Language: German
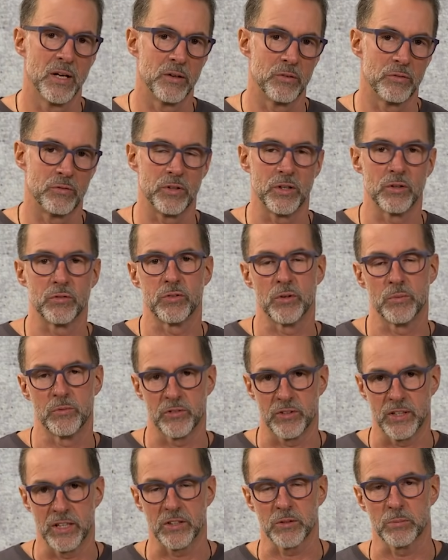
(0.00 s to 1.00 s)
vier, fünf,
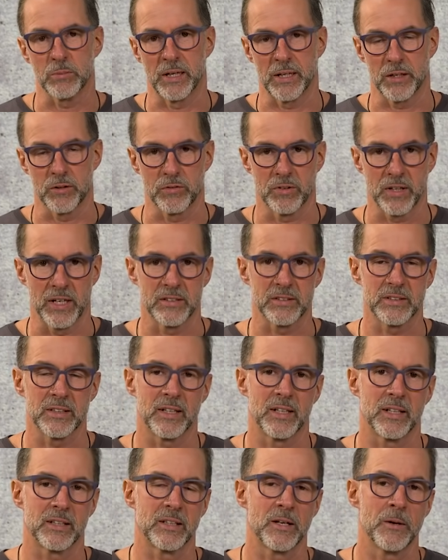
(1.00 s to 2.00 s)
sechs Mal gefressen
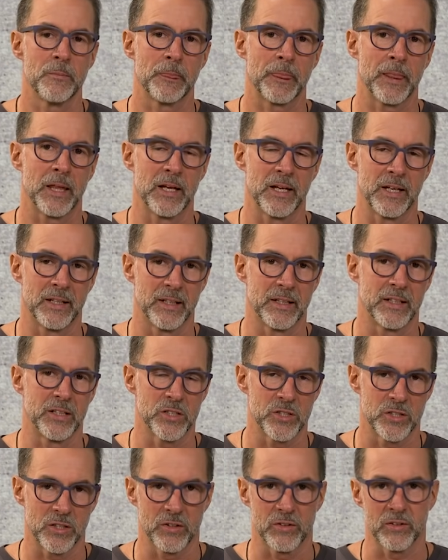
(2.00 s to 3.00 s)
hat, äh, dann
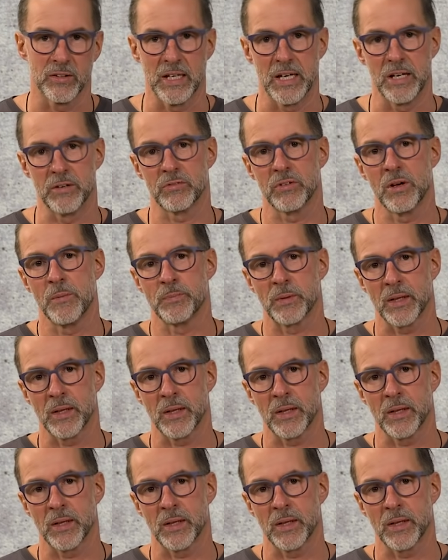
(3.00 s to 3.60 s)
ist das safe.